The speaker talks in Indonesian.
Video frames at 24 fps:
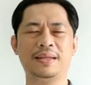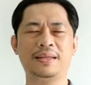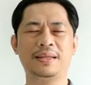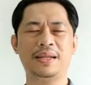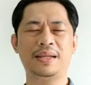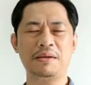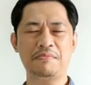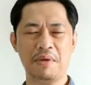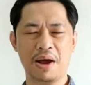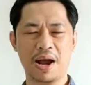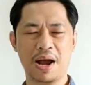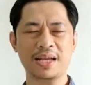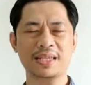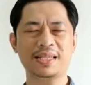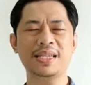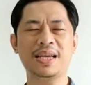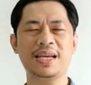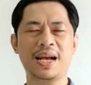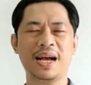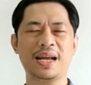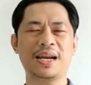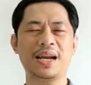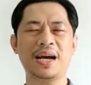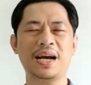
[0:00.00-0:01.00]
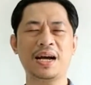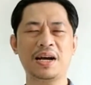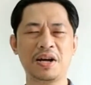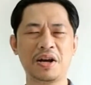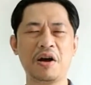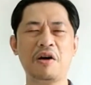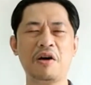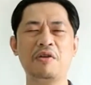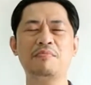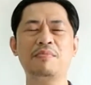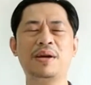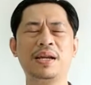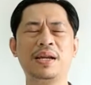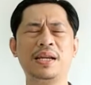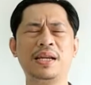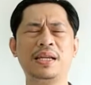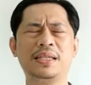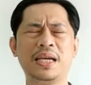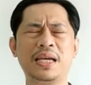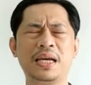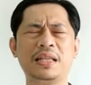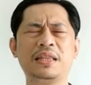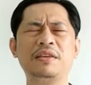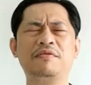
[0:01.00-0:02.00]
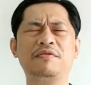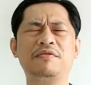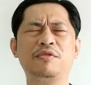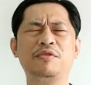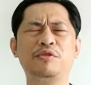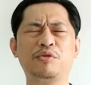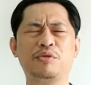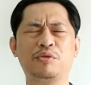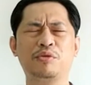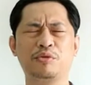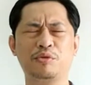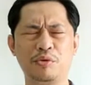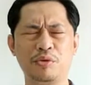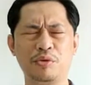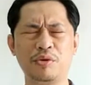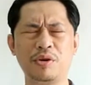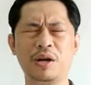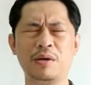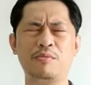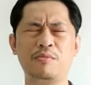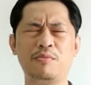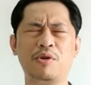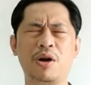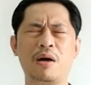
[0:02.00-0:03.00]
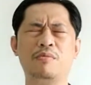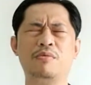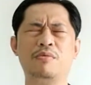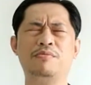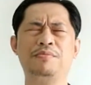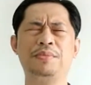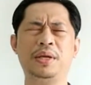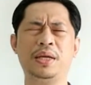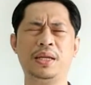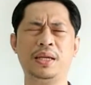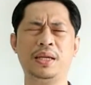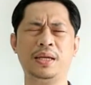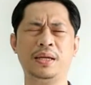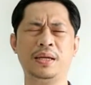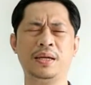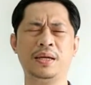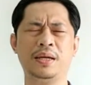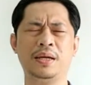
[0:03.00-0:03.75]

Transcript: Terima kasih karena Engkau berinisiatif untuk turun ke muka bumi ini